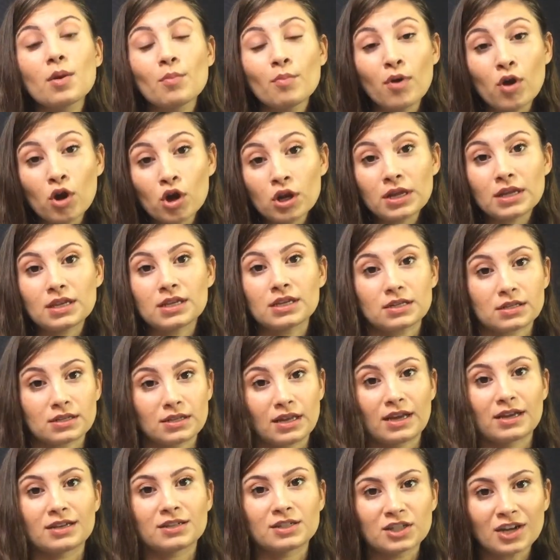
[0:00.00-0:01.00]

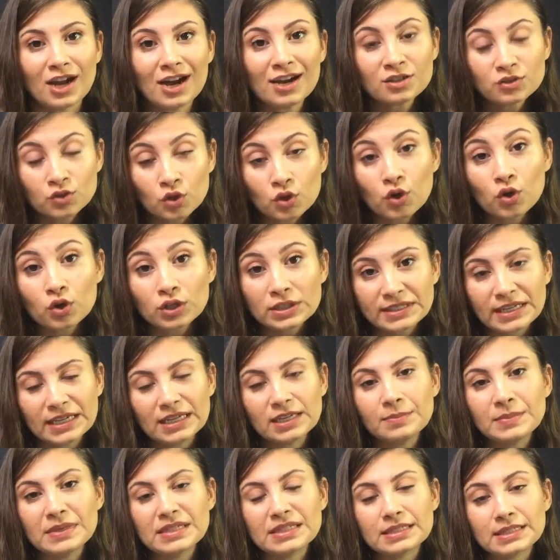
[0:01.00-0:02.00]
Böylelikle Ragnarok
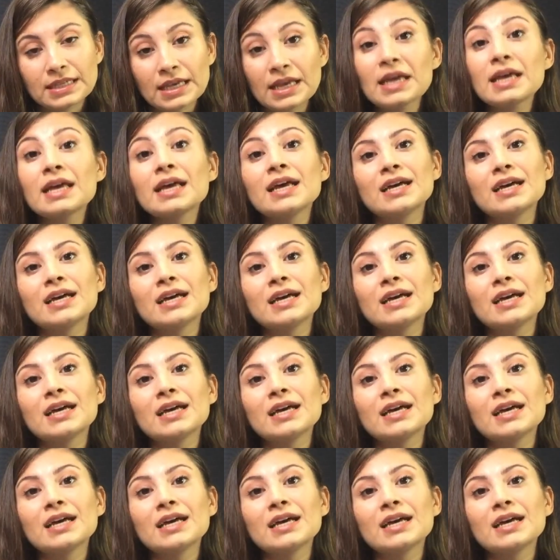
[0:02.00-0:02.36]
kelimesi